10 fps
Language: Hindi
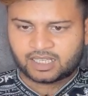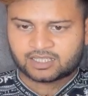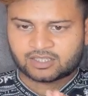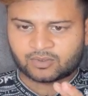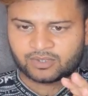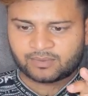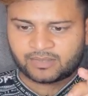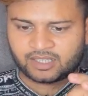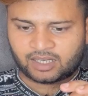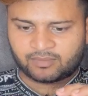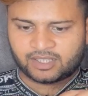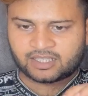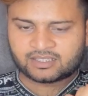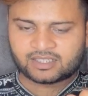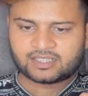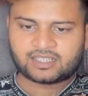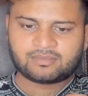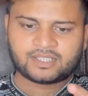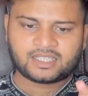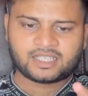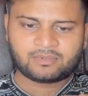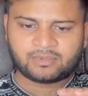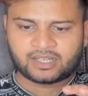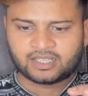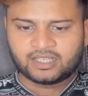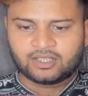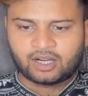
आ जाता हूँ अपनी अप्लीकेशन की तरफ ठीक है यहाँ पे मेरा